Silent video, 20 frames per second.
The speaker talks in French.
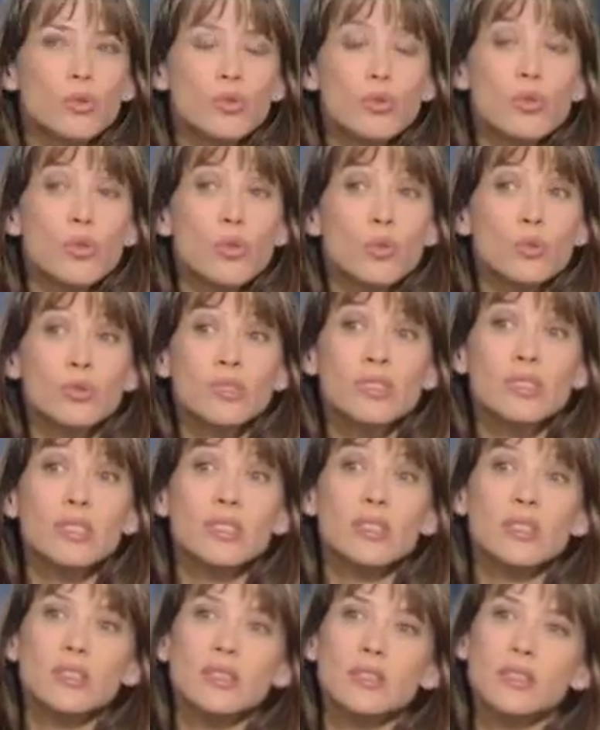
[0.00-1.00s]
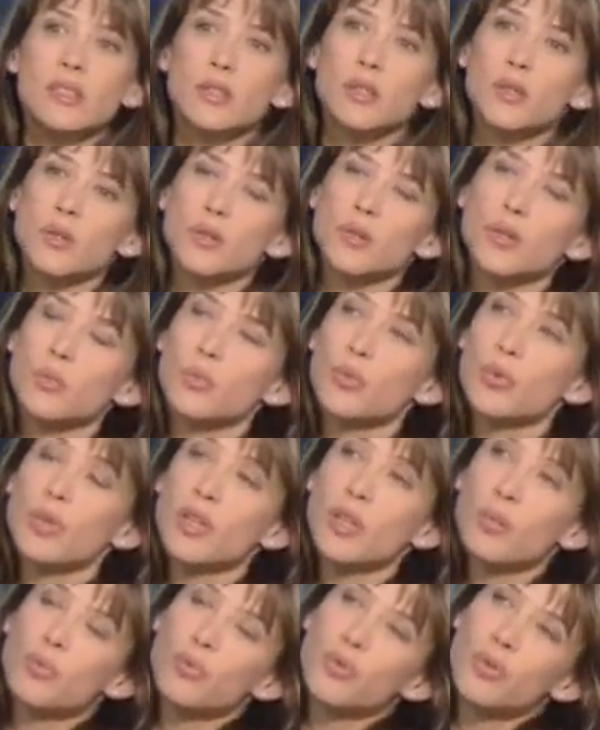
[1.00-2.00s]
beaucoup de hein. non-dits, mm. et
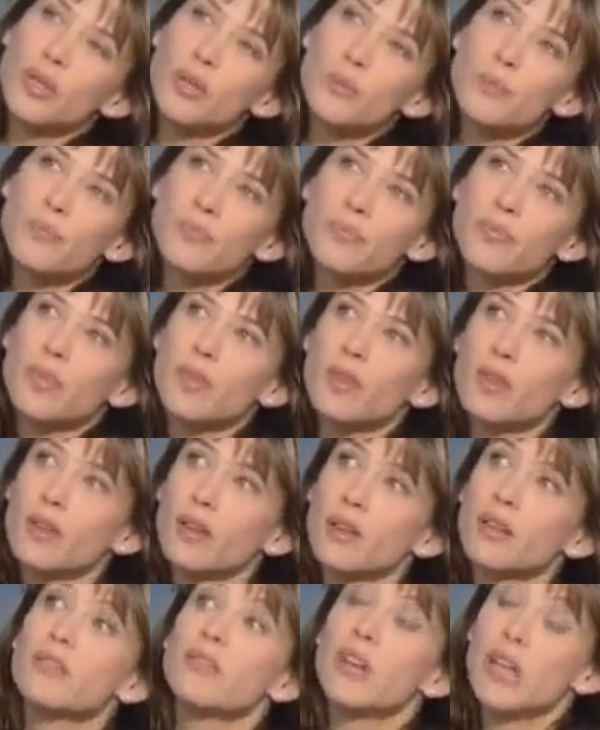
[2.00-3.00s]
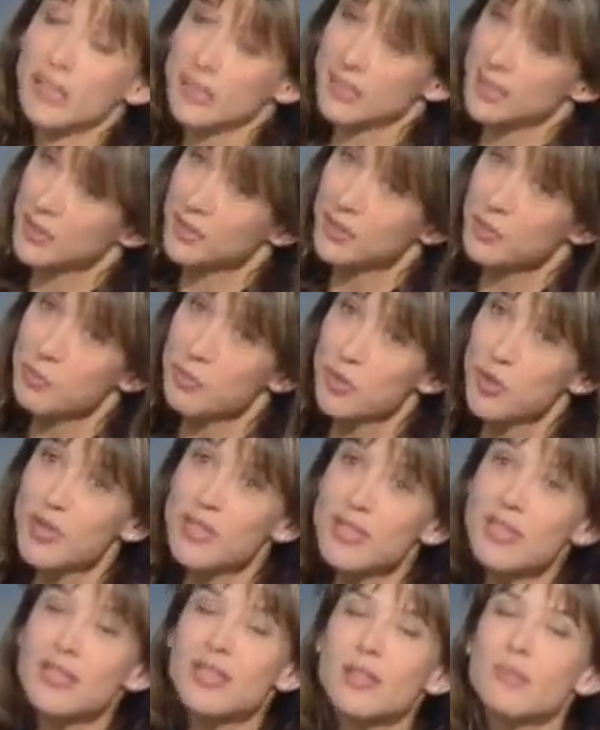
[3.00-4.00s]
puis... Et puis voilà, c'est un film
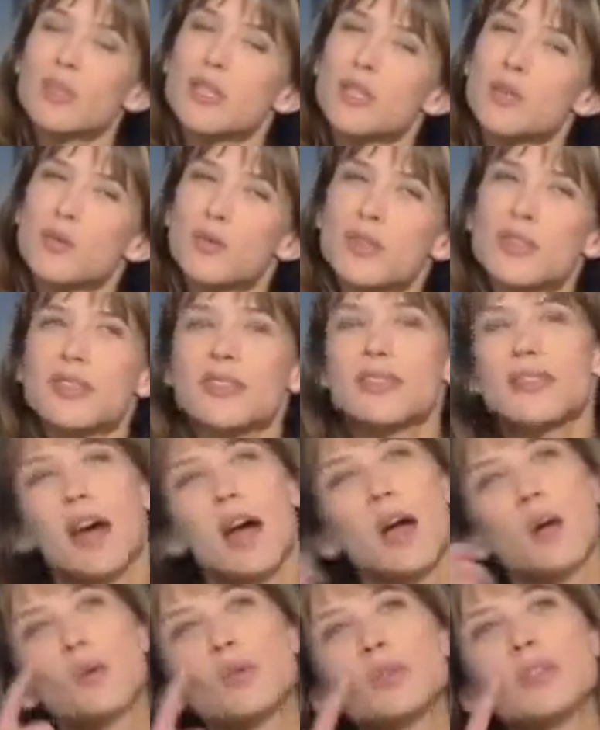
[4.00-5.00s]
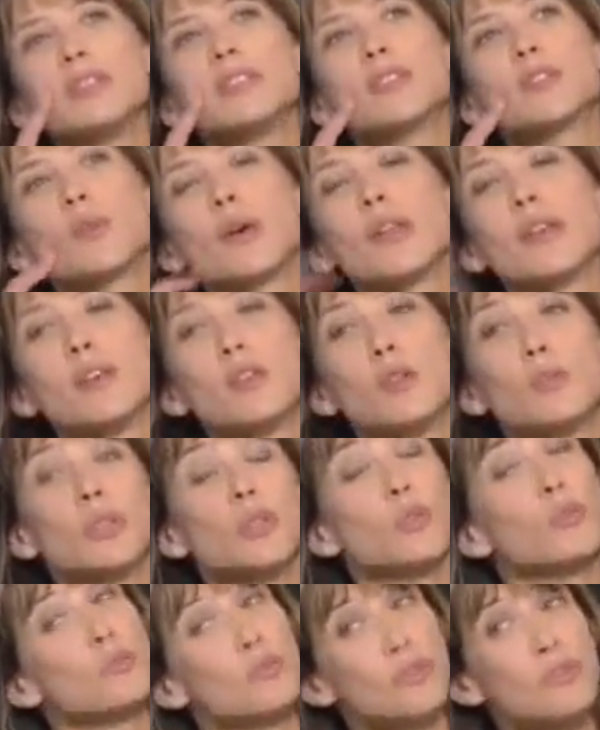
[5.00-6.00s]
policier, mais c'est aussi, ça raconte l'histoire d'un
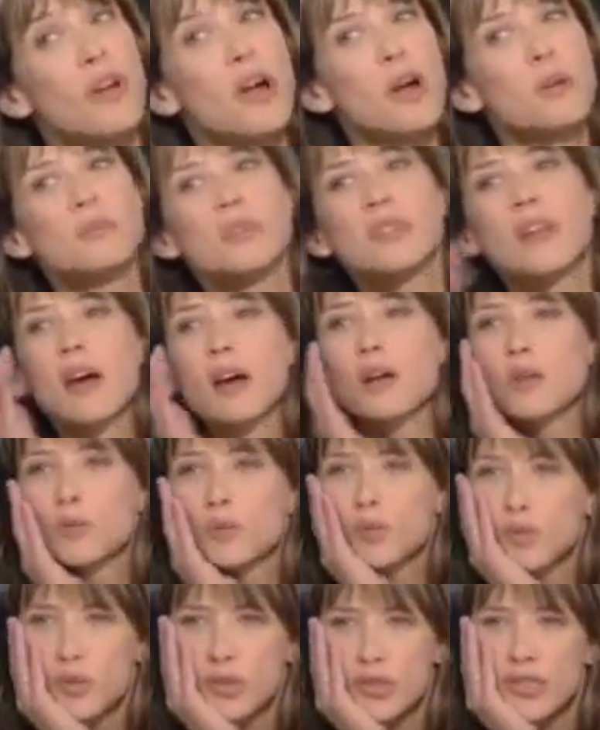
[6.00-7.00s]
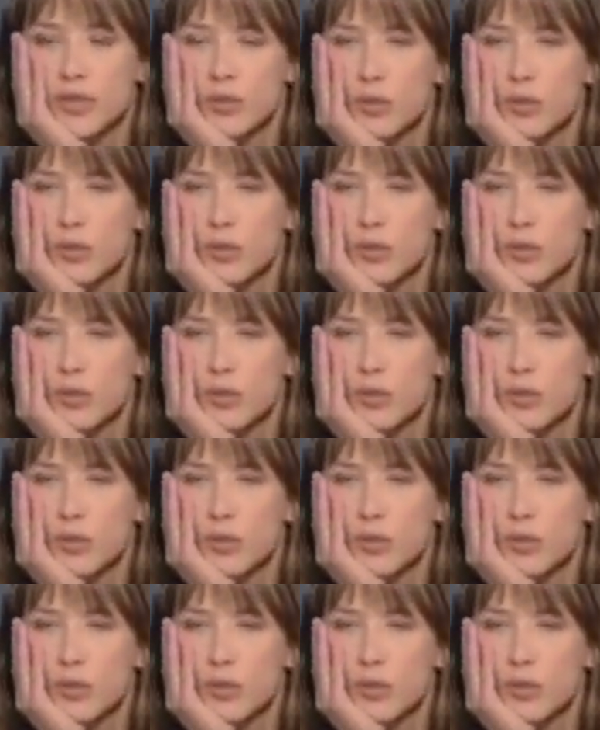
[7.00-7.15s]
homme et d'une femme, ça raconte une